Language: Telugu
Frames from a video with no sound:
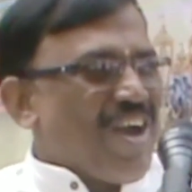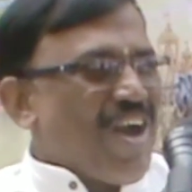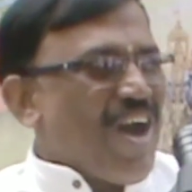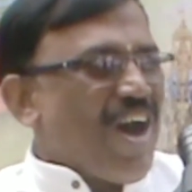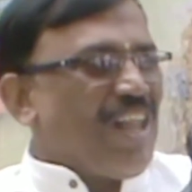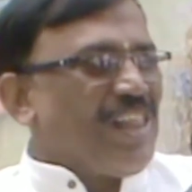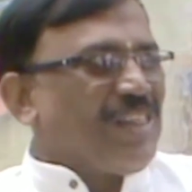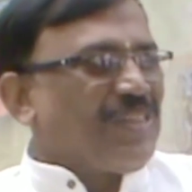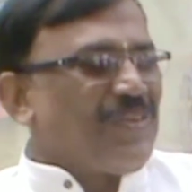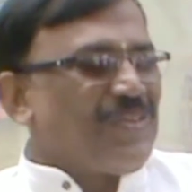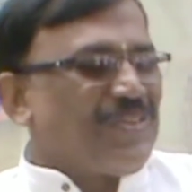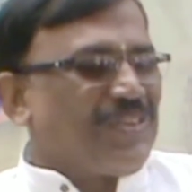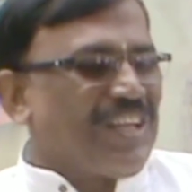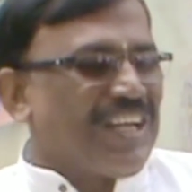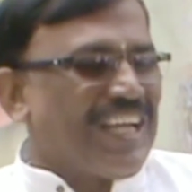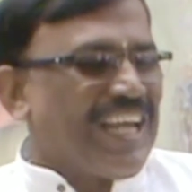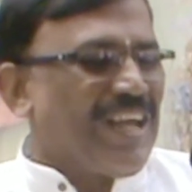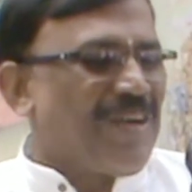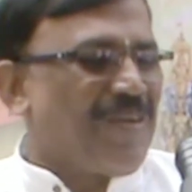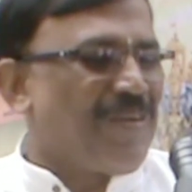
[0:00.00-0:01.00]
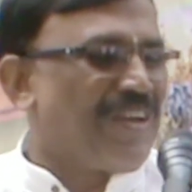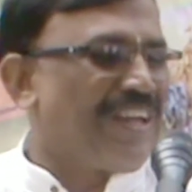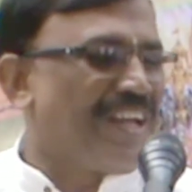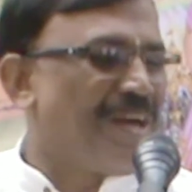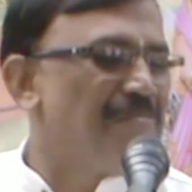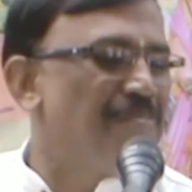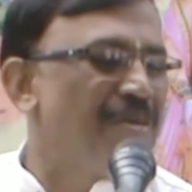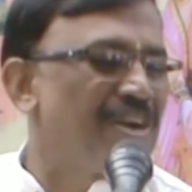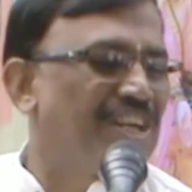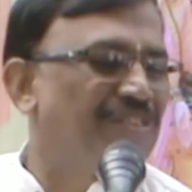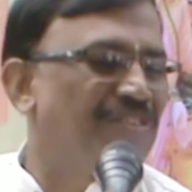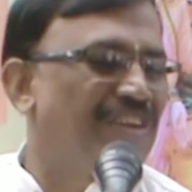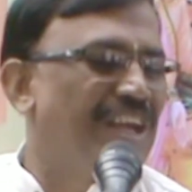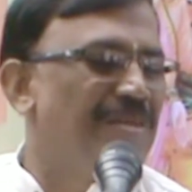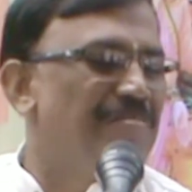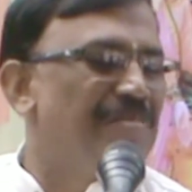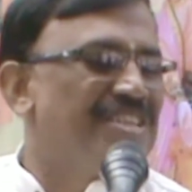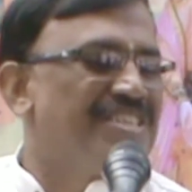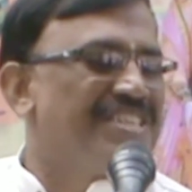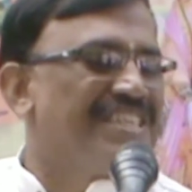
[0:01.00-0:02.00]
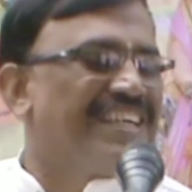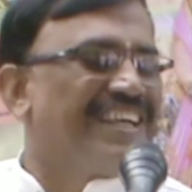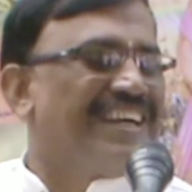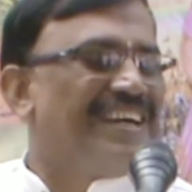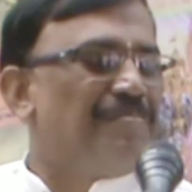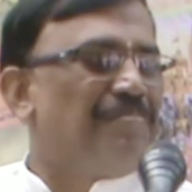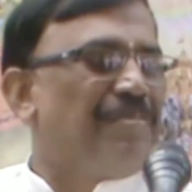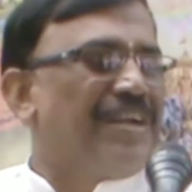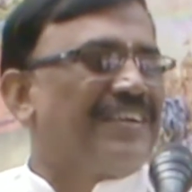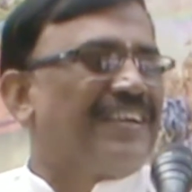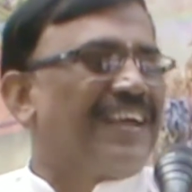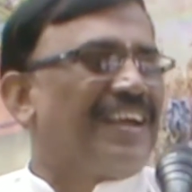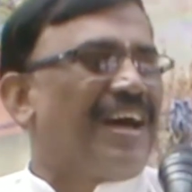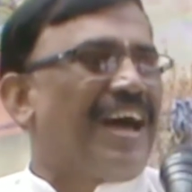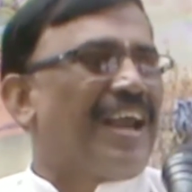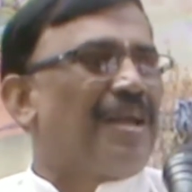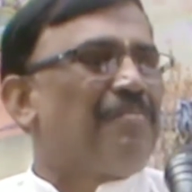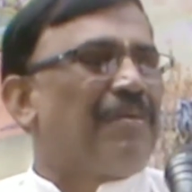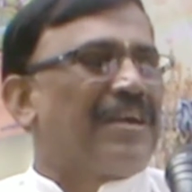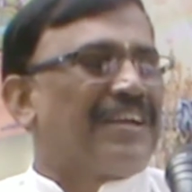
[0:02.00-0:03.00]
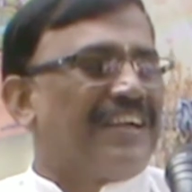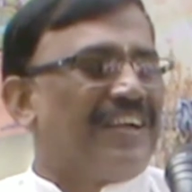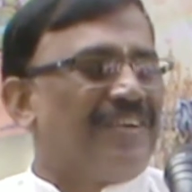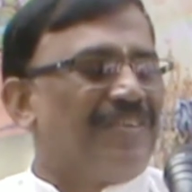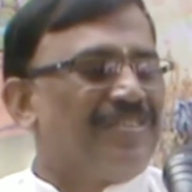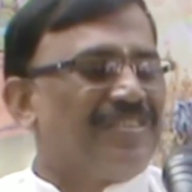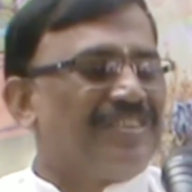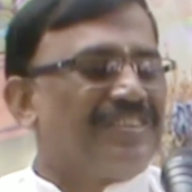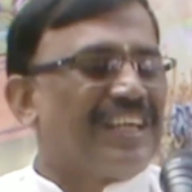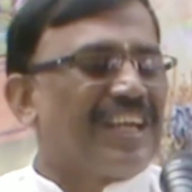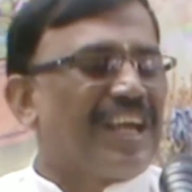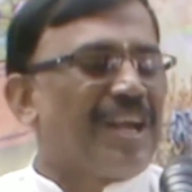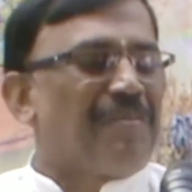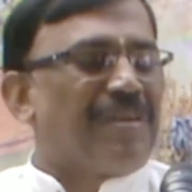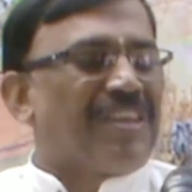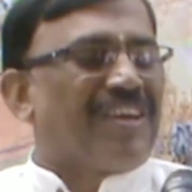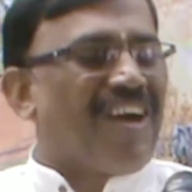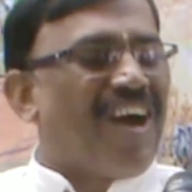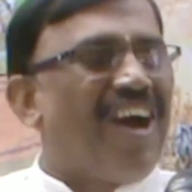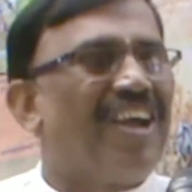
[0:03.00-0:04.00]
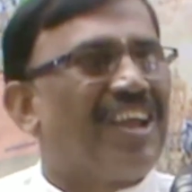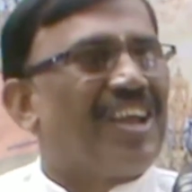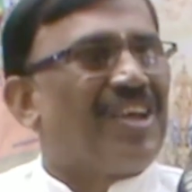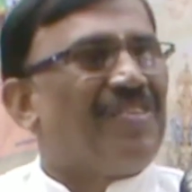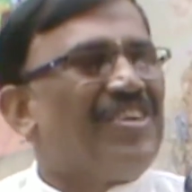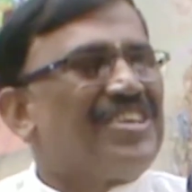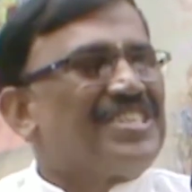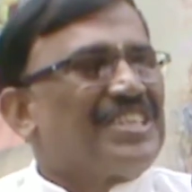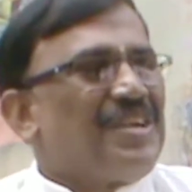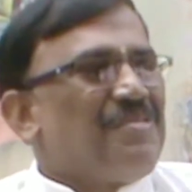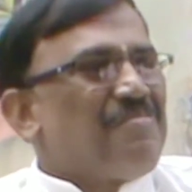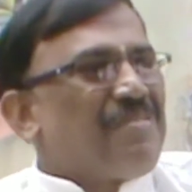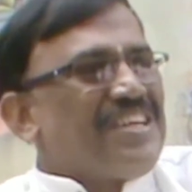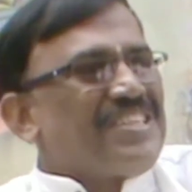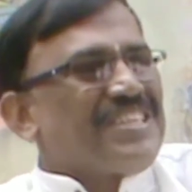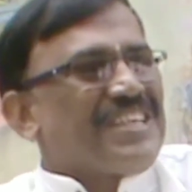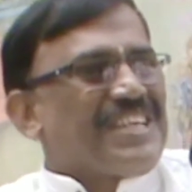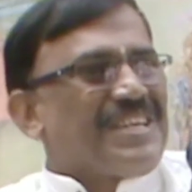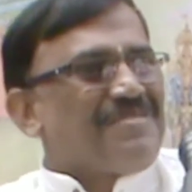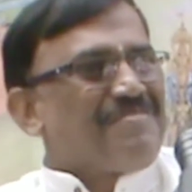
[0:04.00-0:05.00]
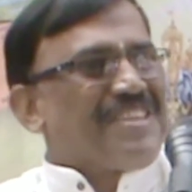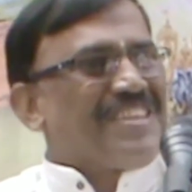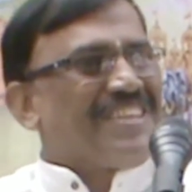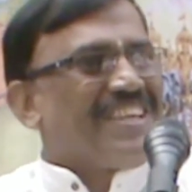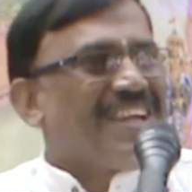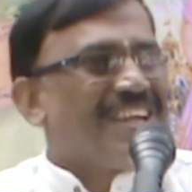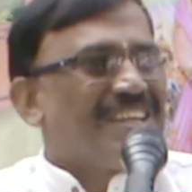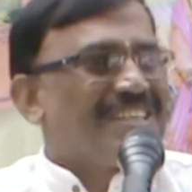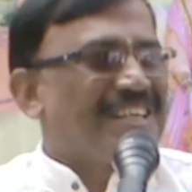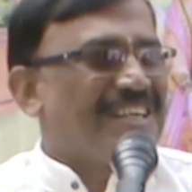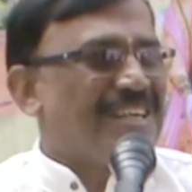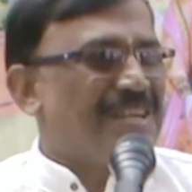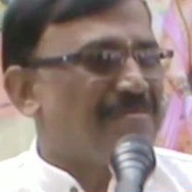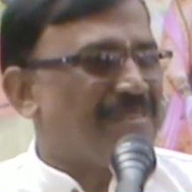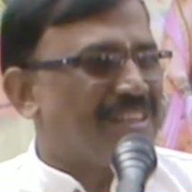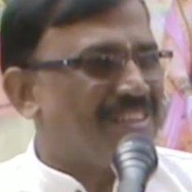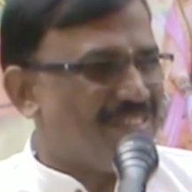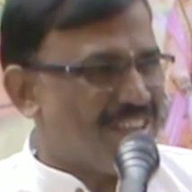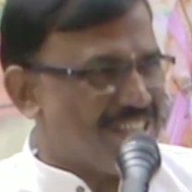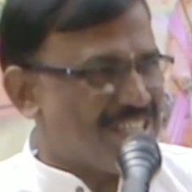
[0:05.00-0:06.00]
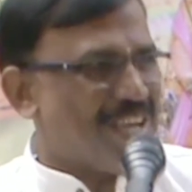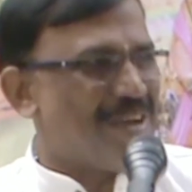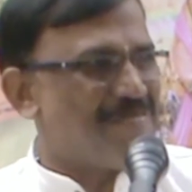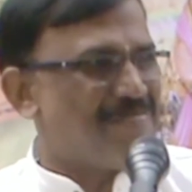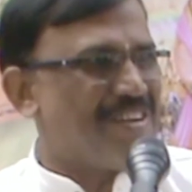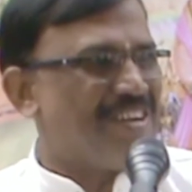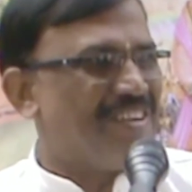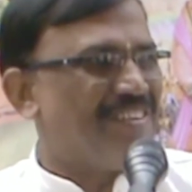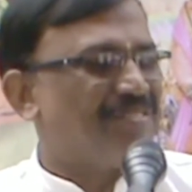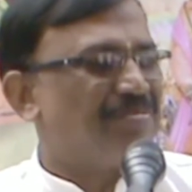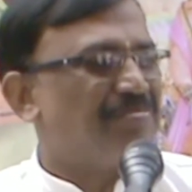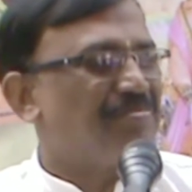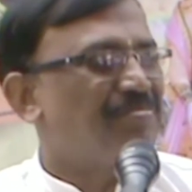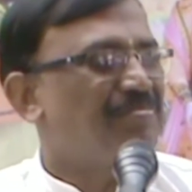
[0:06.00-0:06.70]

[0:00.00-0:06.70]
కాలుతో తిరగల కొయ్యిన బొట్టం రైలు మధ్యన పెట్టి అలా అలా పట్టాడు తిరగల మీద కాలు అలా వేశాడు పై చక్రం మీద తిరగల చక్రం మీద వేసి ఆపాడు